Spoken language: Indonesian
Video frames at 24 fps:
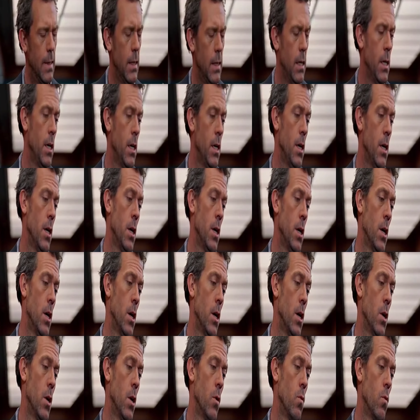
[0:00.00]
Bisa
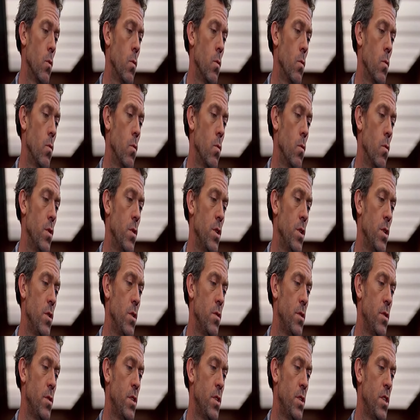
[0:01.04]
mengendali rasa mau
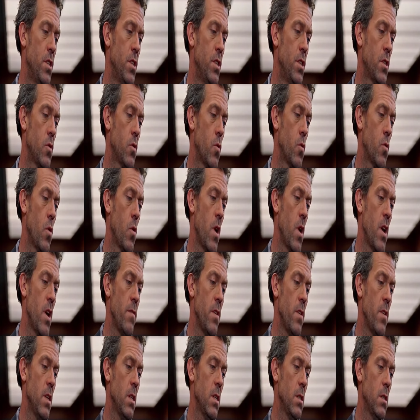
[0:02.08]
merokok.
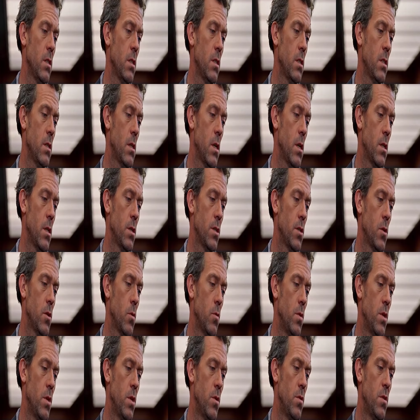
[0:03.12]
Tapi juga membuat jumlah
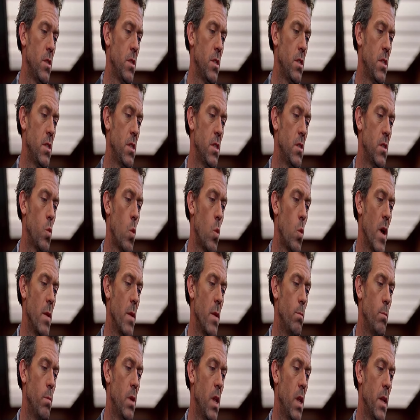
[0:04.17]
sel darah putih
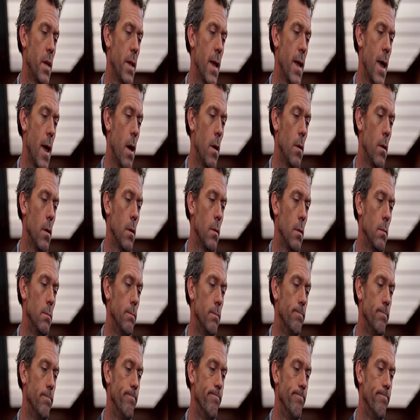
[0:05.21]
turun.
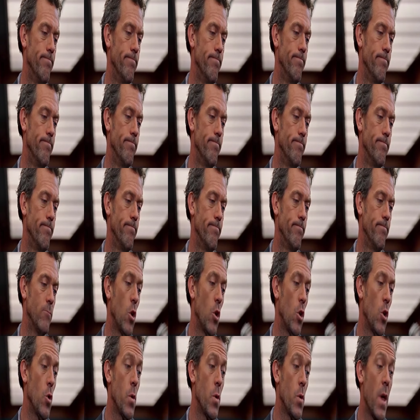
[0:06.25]
Karena pasien ini
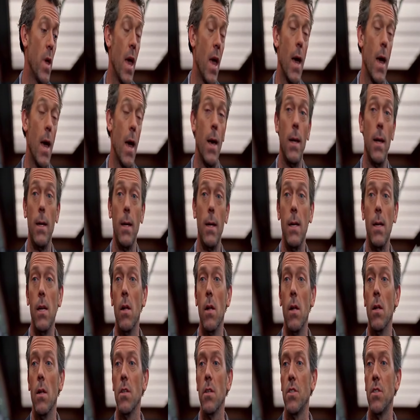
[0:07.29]
kecanduan rokok
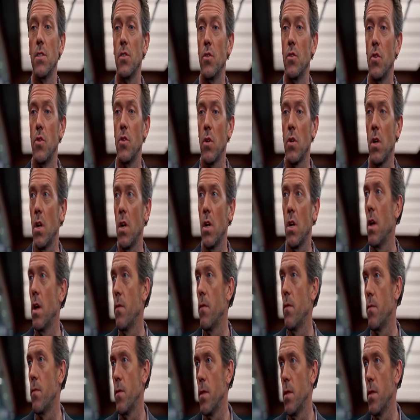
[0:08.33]
keras. Jadi
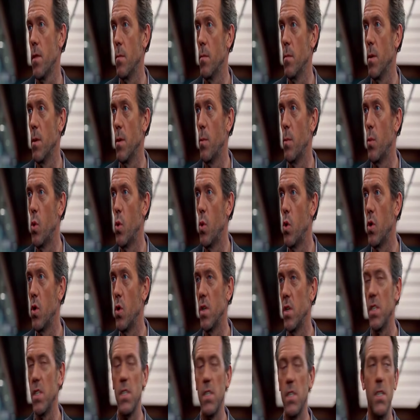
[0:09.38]
makan banyak permen
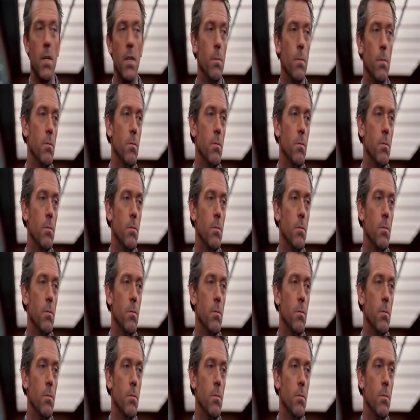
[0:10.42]
ini.